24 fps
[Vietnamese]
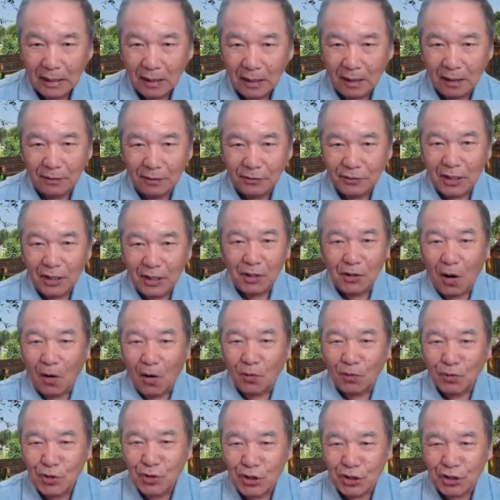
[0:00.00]
à, tê
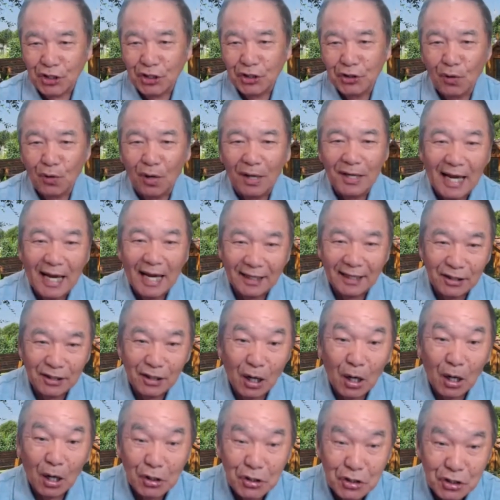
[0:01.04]
khổng xì chúa yên
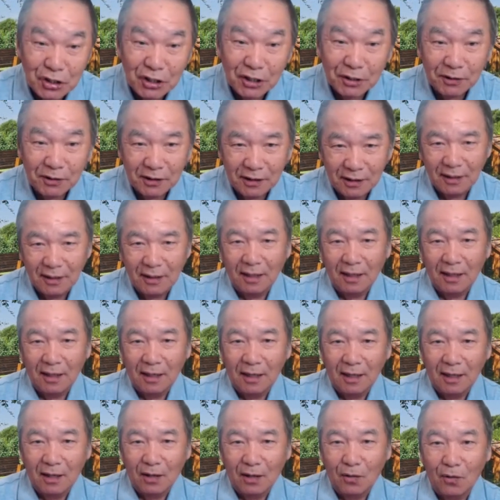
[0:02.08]
cho lò xì
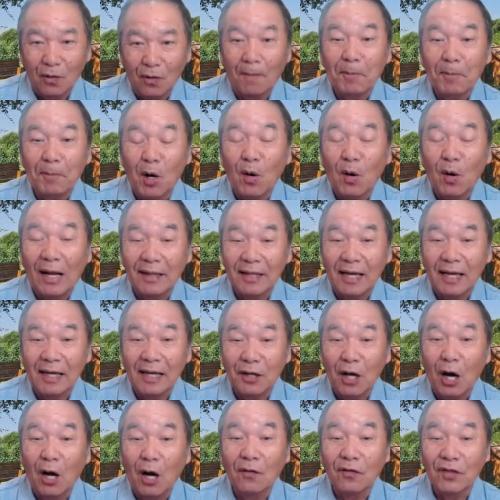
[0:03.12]
lò bó hà tê
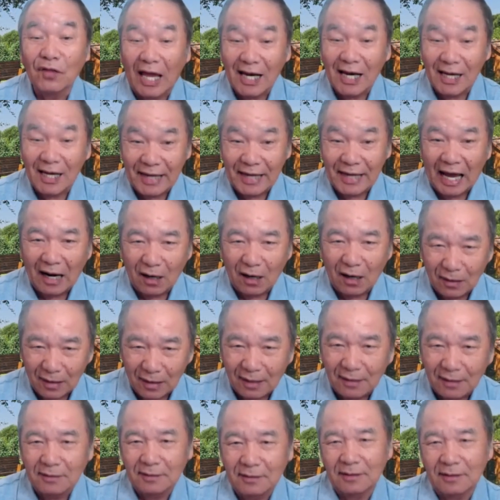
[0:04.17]
nhon để để cho lò
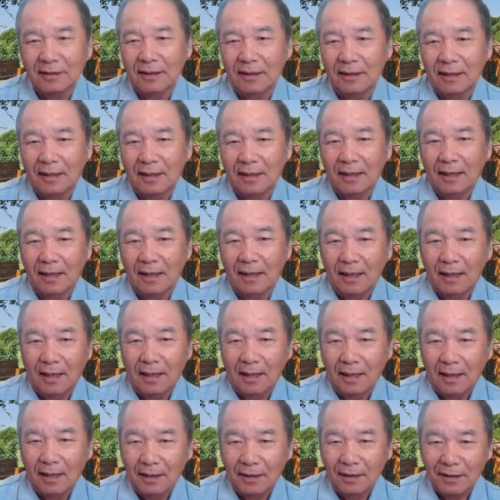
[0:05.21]
lợn
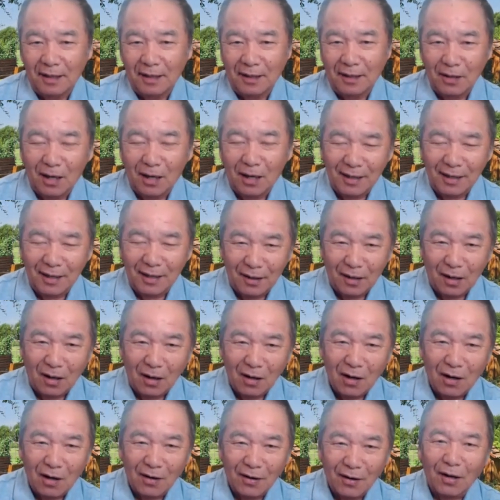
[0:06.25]
chỉ giờ liền nó
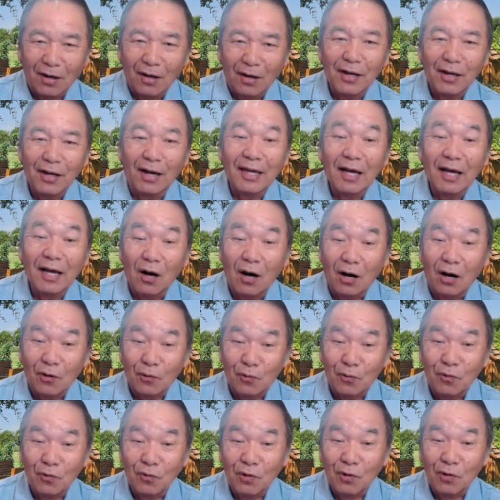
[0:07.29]
khó nói giờ ít họ
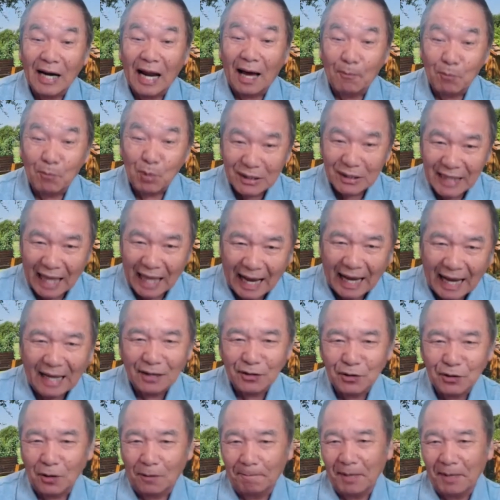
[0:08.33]
cũ làm mô
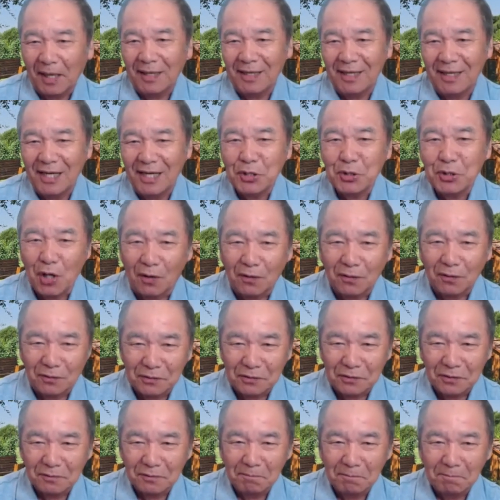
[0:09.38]
thà trổ bê ý trọng
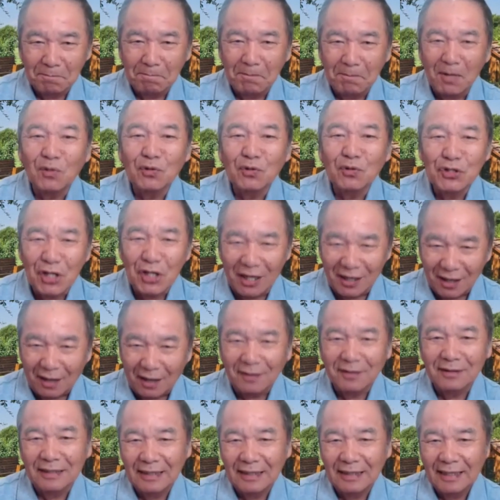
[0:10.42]
mong sẽ
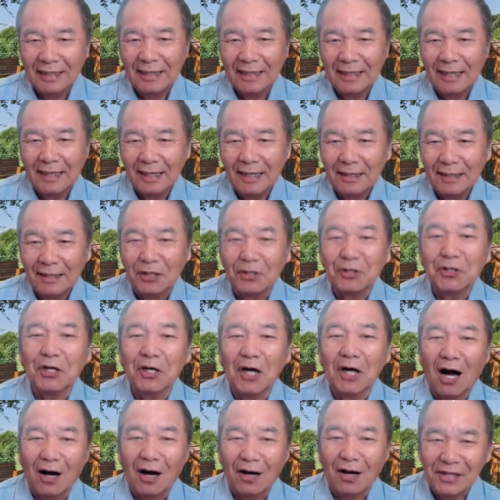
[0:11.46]
từ
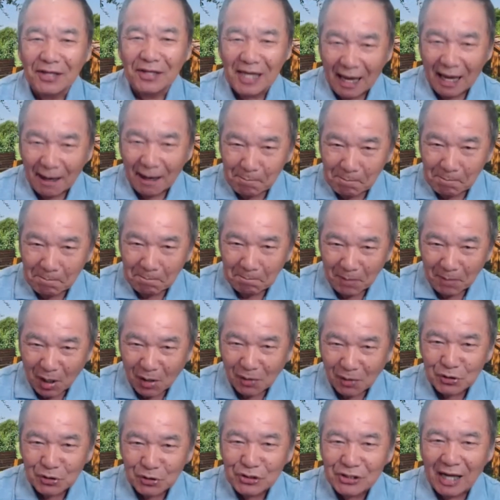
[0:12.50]
từ họ nhiễm
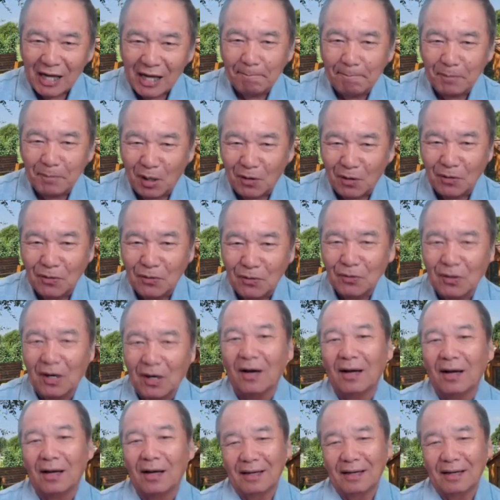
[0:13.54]
lông xả bao là